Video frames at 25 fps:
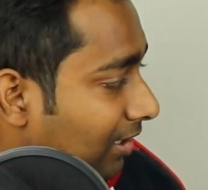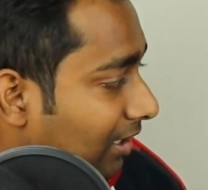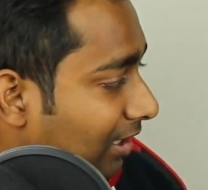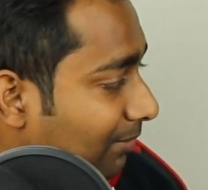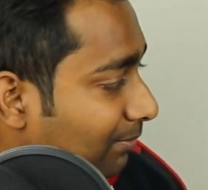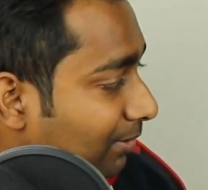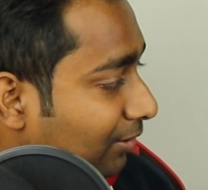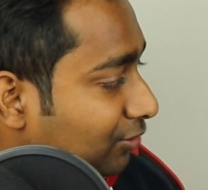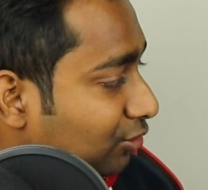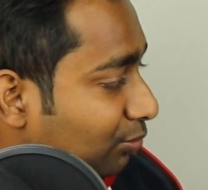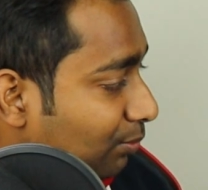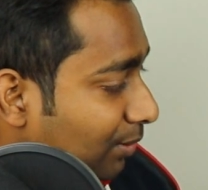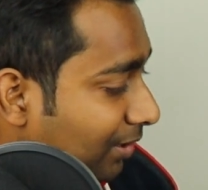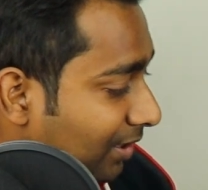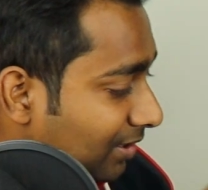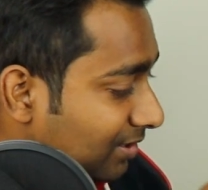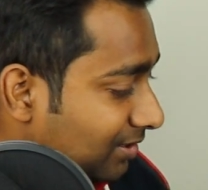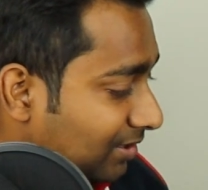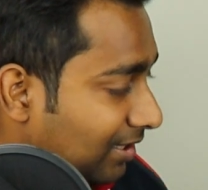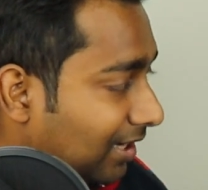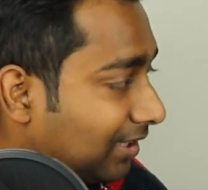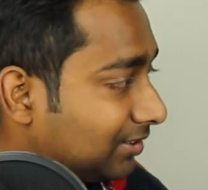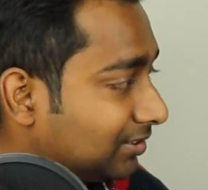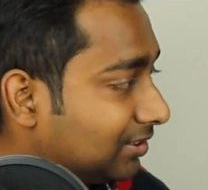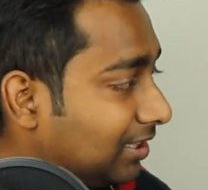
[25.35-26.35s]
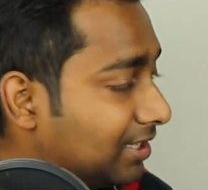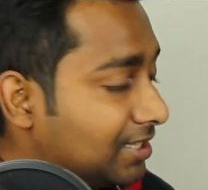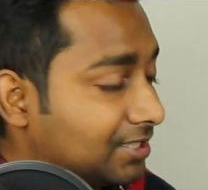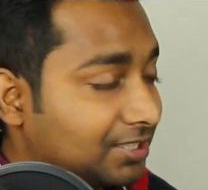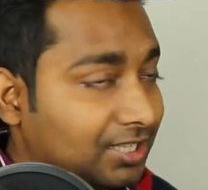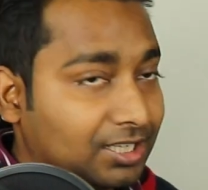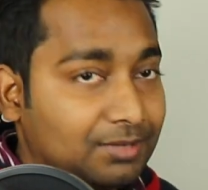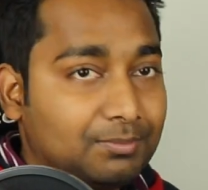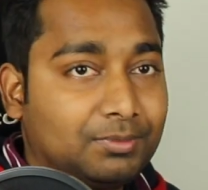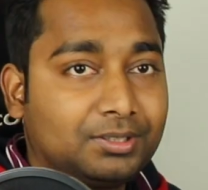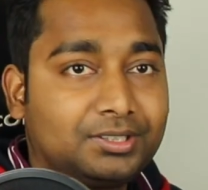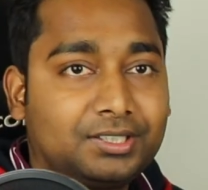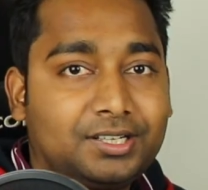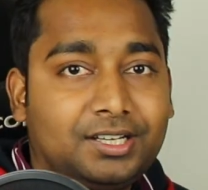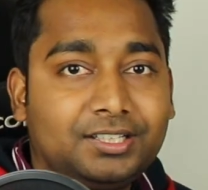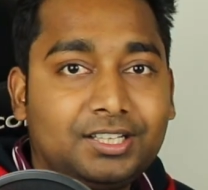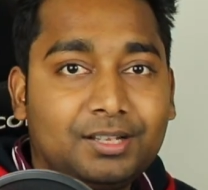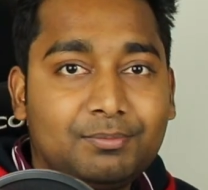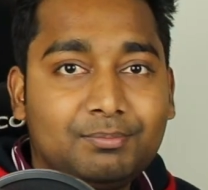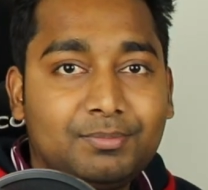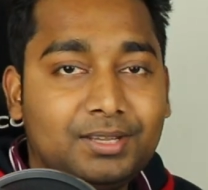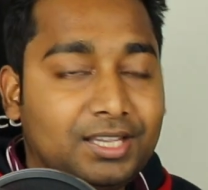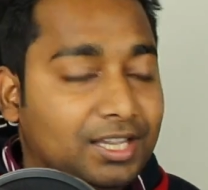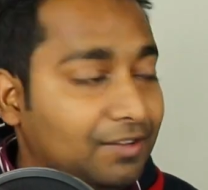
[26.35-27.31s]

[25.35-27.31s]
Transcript: लगभग सुबह के सात साढ़े सात बज रहे हैं जब